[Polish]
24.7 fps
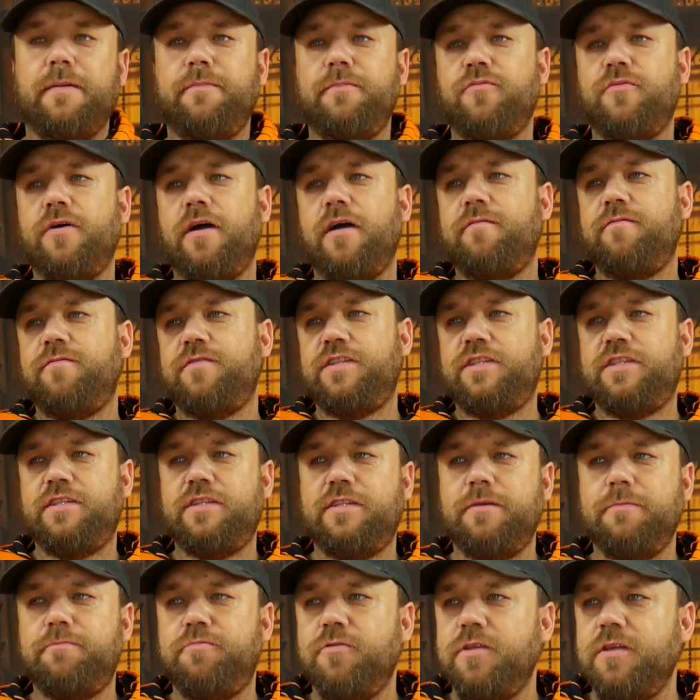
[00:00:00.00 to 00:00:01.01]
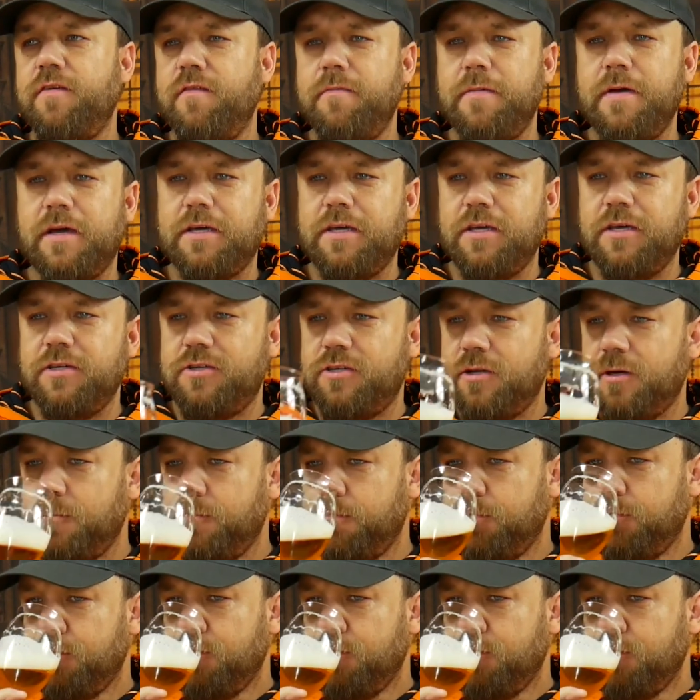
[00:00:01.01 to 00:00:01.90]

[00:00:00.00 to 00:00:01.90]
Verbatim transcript: była w typu, nie wiem, jakieś